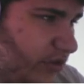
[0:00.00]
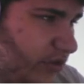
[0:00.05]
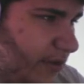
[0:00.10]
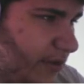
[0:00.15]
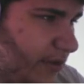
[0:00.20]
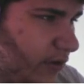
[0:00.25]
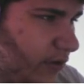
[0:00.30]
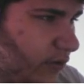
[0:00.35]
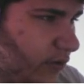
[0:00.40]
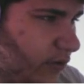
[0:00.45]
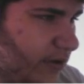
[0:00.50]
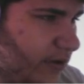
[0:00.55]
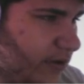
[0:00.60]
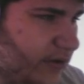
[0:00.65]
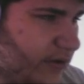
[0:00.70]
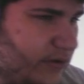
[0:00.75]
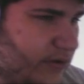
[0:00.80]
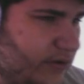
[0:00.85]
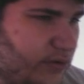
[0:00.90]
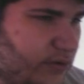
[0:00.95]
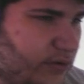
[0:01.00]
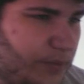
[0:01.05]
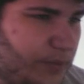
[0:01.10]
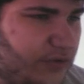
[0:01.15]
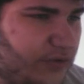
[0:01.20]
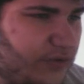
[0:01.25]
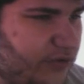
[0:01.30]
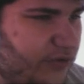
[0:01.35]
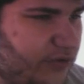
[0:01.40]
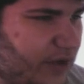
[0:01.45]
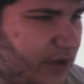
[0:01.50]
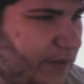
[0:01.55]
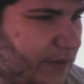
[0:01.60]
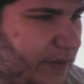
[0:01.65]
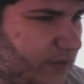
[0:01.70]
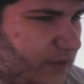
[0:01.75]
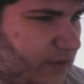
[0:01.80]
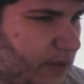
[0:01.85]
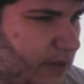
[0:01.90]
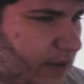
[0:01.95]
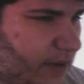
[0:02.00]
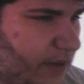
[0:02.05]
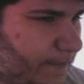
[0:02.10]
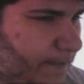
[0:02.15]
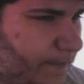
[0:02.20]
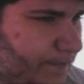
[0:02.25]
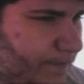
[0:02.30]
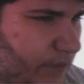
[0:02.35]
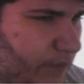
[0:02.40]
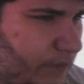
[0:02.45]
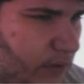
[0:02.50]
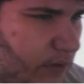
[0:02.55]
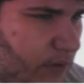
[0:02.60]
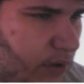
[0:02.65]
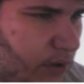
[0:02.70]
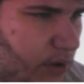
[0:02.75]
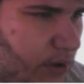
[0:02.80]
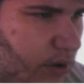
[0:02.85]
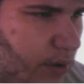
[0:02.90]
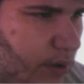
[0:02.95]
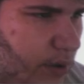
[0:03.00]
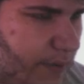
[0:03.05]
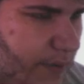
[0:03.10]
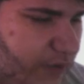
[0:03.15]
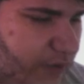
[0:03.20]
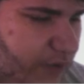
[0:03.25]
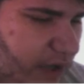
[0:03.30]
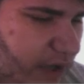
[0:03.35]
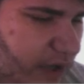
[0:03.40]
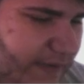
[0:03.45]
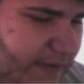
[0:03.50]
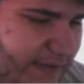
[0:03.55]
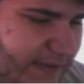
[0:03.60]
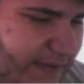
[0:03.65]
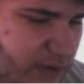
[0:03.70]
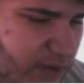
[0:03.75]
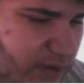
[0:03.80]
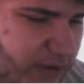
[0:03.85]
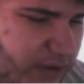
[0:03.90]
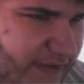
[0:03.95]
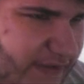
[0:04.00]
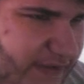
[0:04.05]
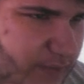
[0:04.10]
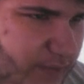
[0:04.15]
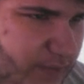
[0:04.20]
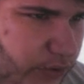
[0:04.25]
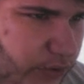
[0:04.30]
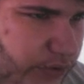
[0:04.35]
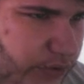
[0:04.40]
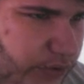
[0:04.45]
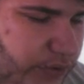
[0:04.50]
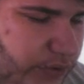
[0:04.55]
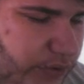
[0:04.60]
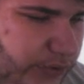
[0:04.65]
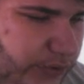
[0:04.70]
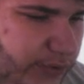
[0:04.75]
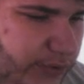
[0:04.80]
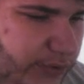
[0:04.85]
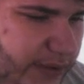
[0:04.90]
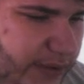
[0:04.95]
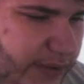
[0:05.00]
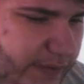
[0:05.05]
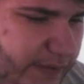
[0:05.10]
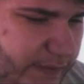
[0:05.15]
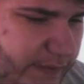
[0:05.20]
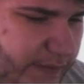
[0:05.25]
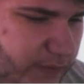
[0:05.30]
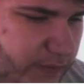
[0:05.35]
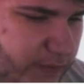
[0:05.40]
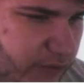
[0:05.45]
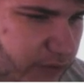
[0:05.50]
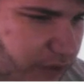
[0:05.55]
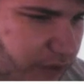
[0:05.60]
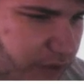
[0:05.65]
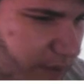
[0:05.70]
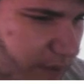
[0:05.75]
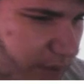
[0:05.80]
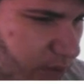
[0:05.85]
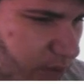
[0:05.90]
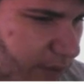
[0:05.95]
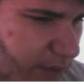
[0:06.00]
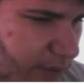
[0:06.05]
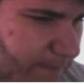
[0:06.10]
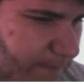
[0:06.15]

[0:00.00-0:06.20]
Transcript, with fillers: écran et euh, au pire, je le ferai après ce combat. Parce que là, c'est relativement euh, swaggy, Je le ferai après le combat.